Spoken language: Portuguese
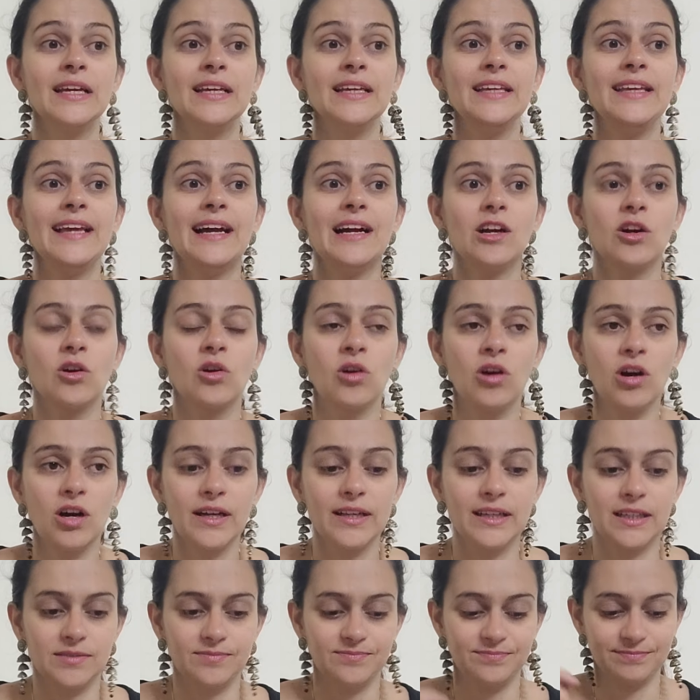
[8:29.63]
E
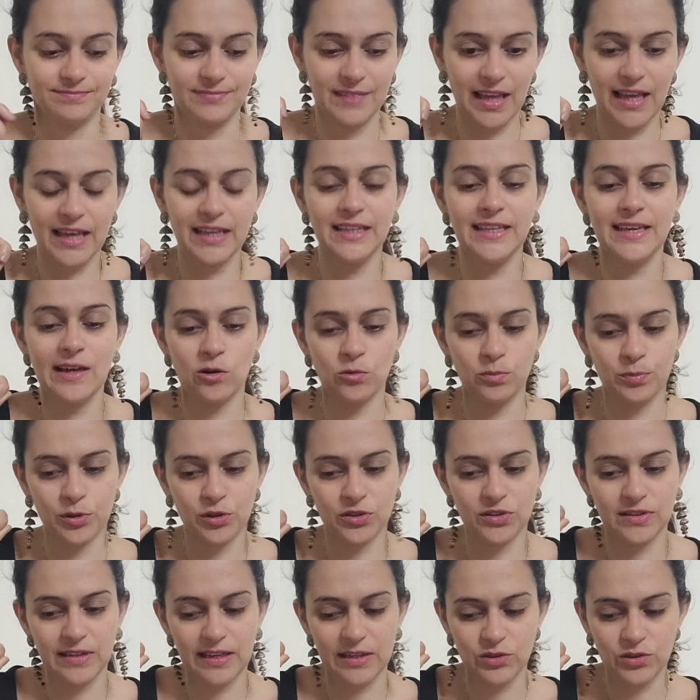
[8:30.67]
agora, né? E é um
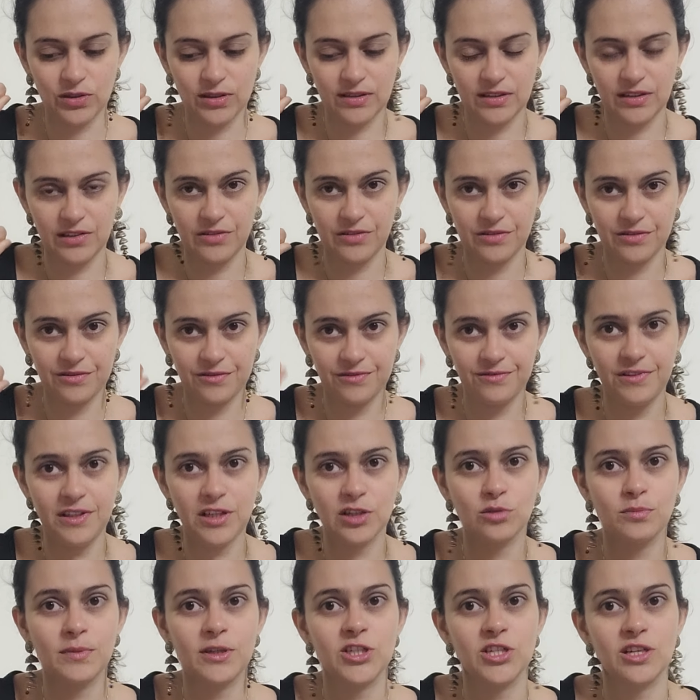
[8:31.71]
processo assim,
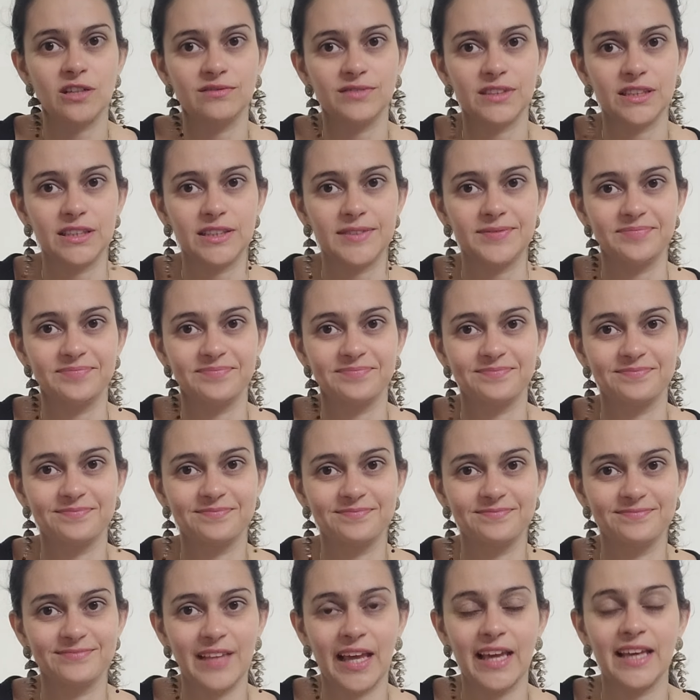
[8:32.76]
vira uma chavinha,
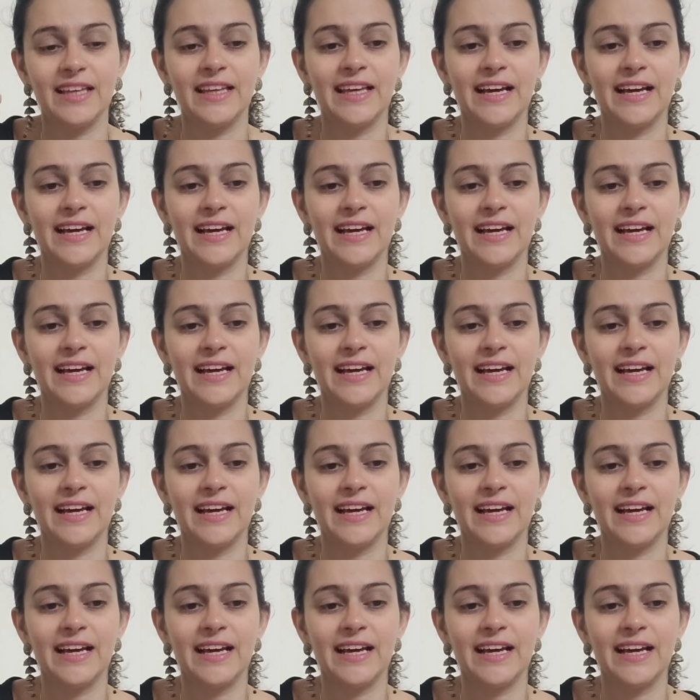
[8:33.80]
né?